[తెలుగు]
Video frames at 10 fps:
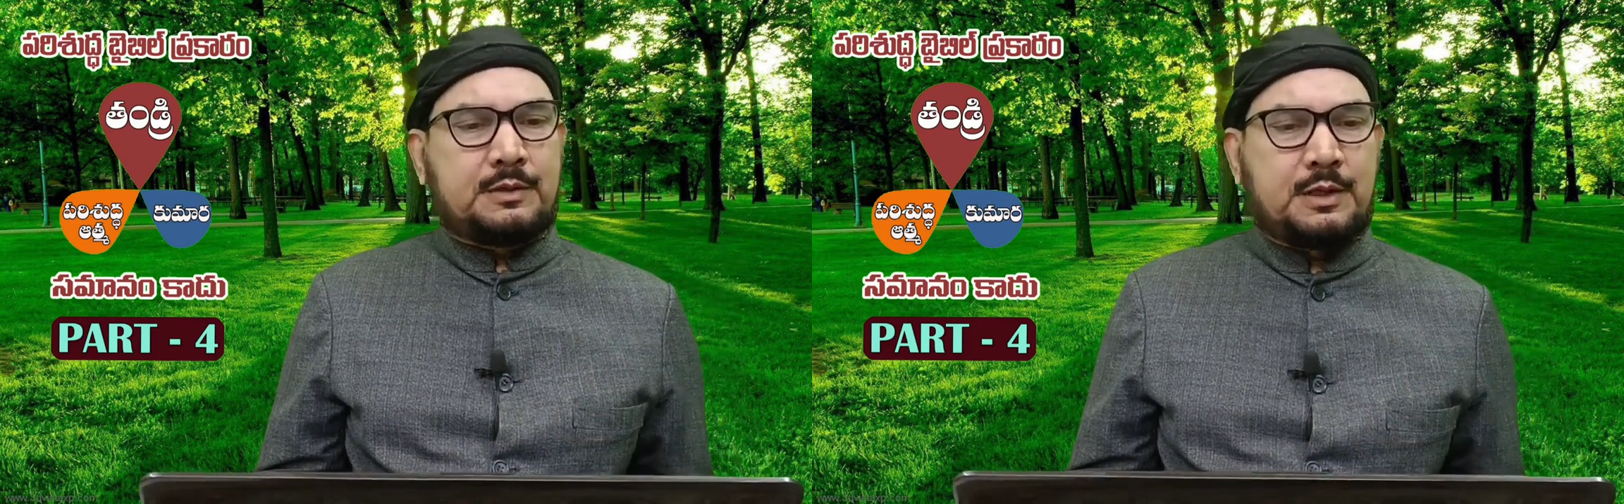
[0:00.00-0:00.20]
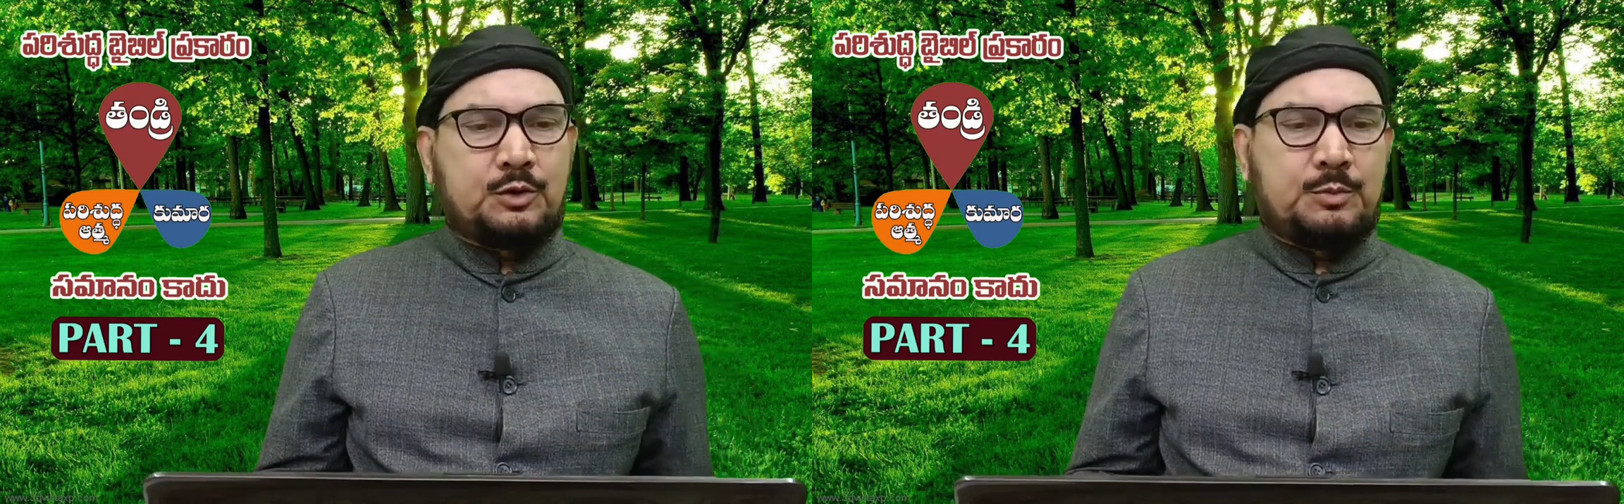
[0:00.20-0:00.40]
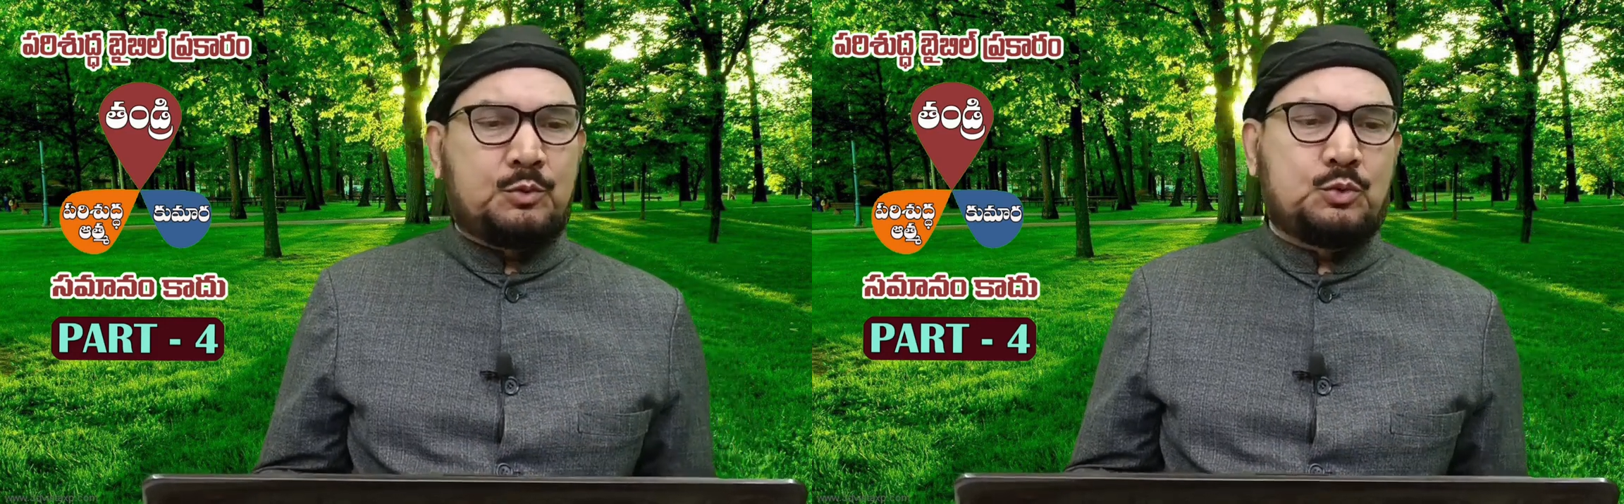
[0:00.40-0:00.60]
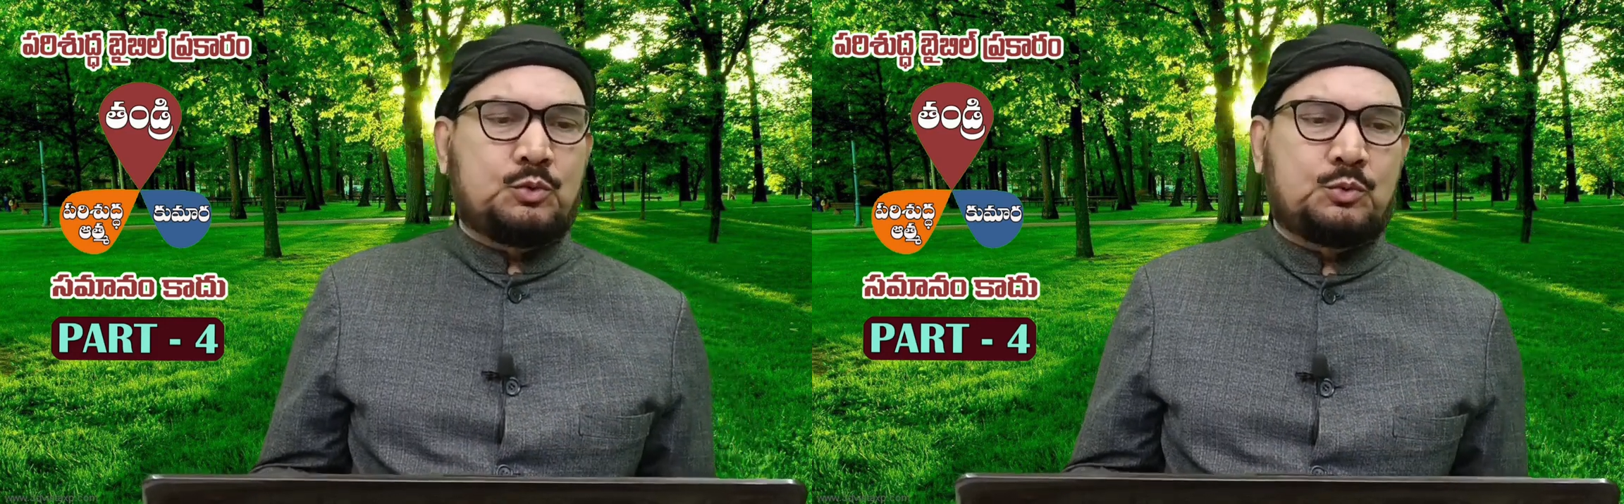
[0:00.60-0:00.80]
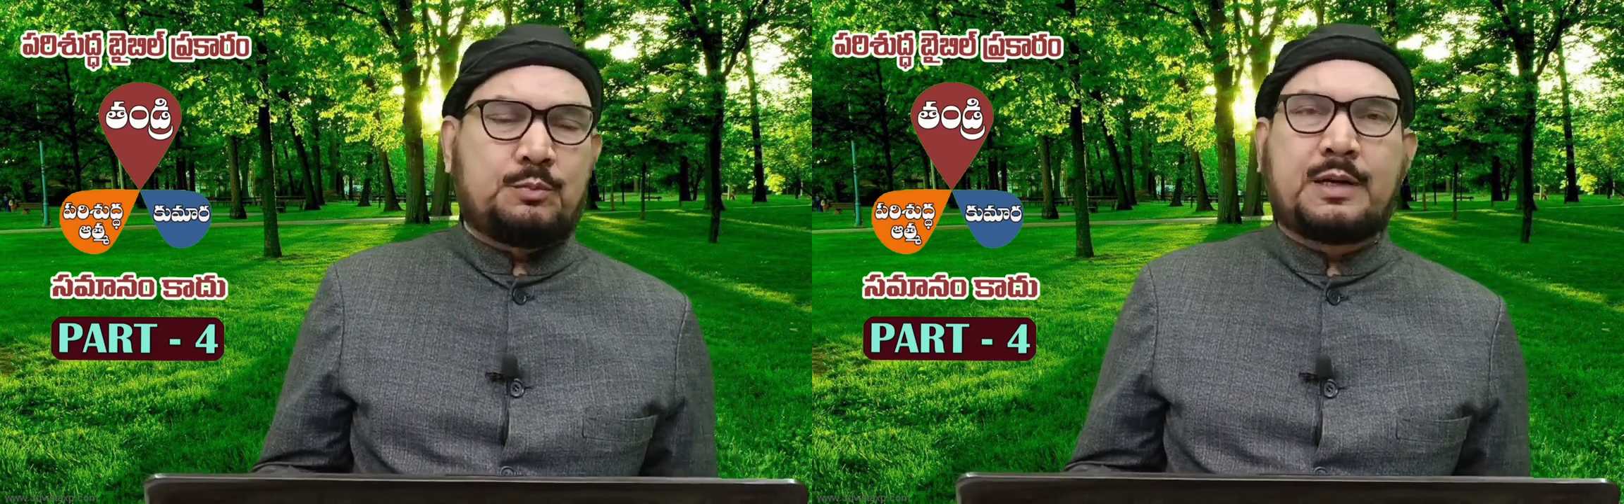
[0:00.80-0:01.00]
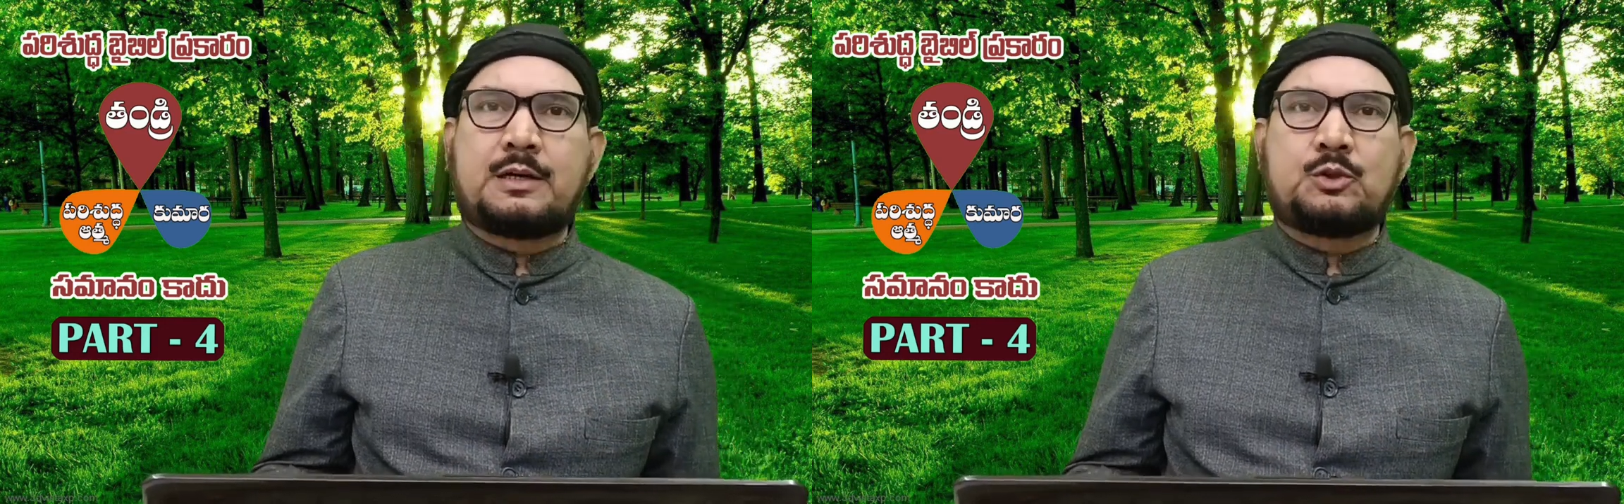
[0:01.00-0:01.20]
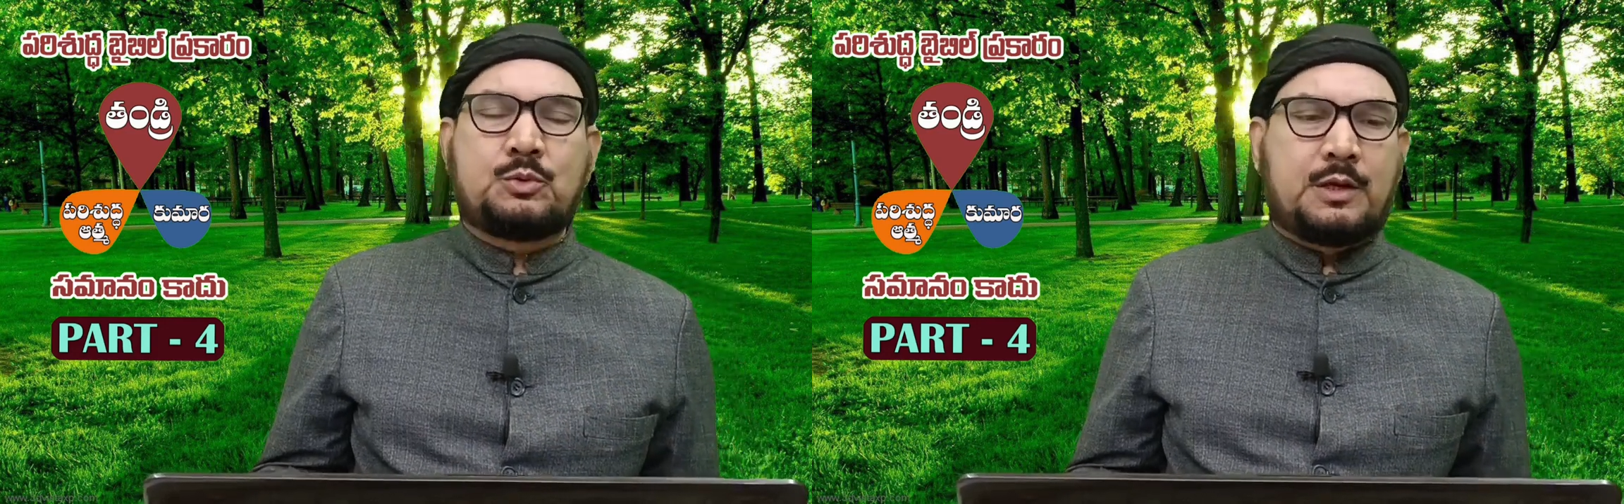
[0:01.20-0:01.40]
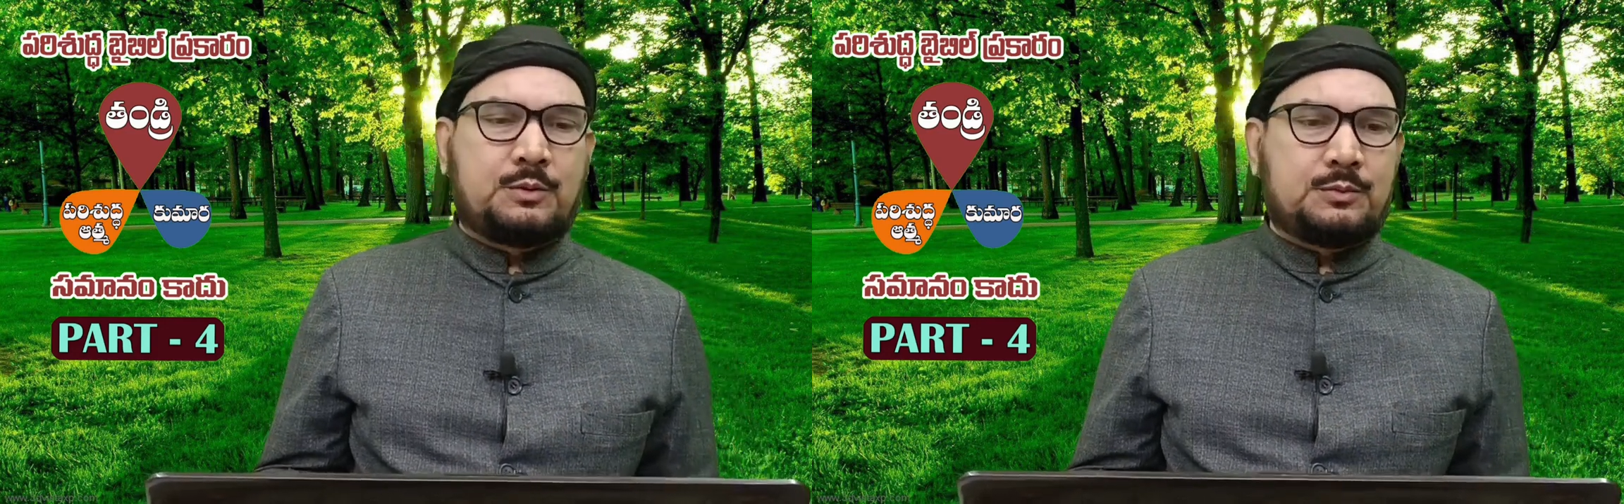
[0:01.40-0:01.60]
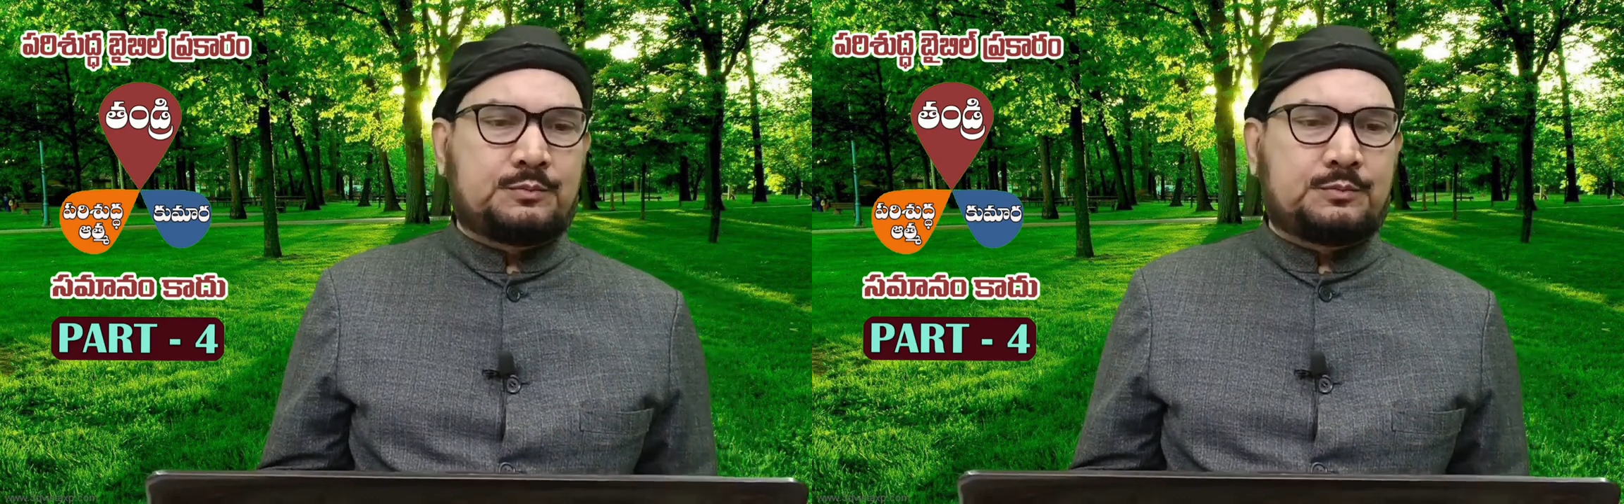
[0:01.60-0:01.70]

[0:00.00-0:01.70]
నేను ఈ ముందు మాట్లాడుతున్నాను